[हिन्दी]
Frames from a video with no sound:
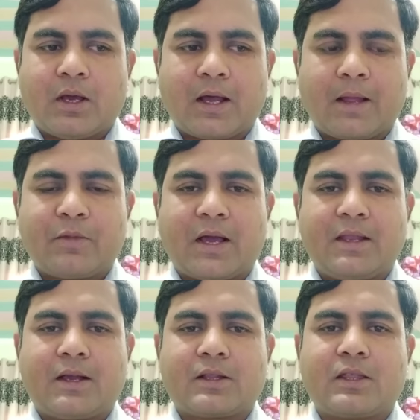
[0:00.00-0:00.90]

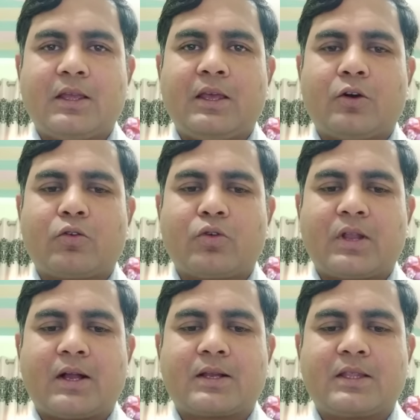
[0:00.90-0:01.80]
हरामकारी करते हैं और
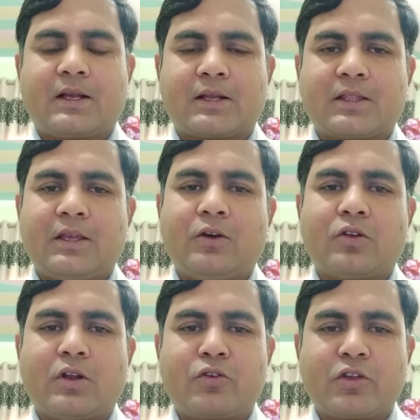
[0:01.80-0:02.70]
गुंडागर्दी करते हैं
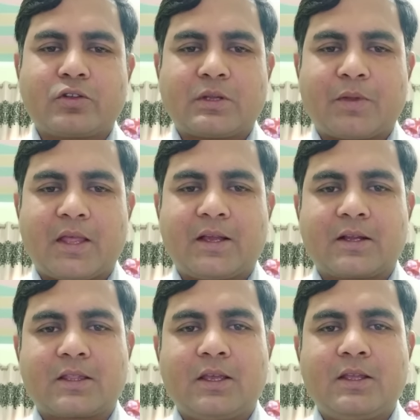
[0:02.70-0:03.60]
और लौंडियों की सप्लाई
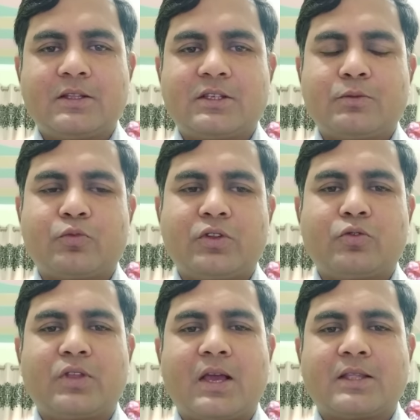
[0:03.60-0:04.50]
करते हैं ये चीज़ पूरी
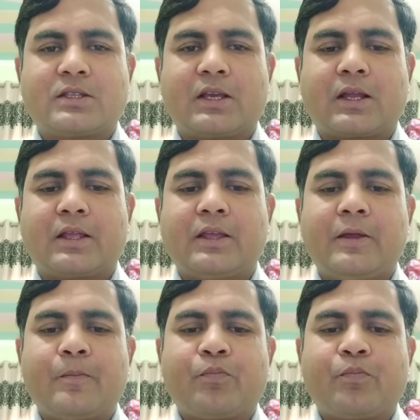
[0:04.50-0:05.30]
दुनिया आज देख रही है